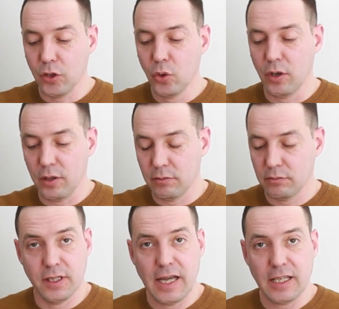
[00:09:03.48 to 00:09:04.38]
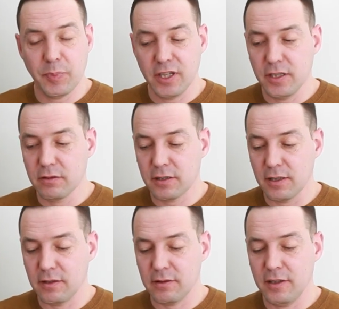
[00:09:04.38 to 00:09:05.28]
Но я не
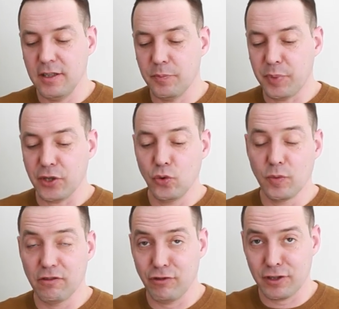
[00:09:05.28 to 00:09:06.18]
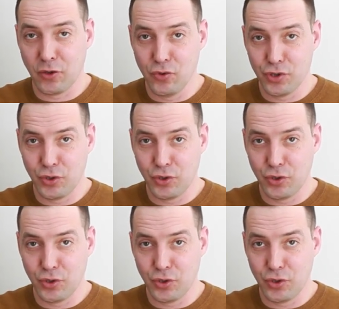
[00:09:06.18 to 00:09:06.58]
поленился и придумал вот какую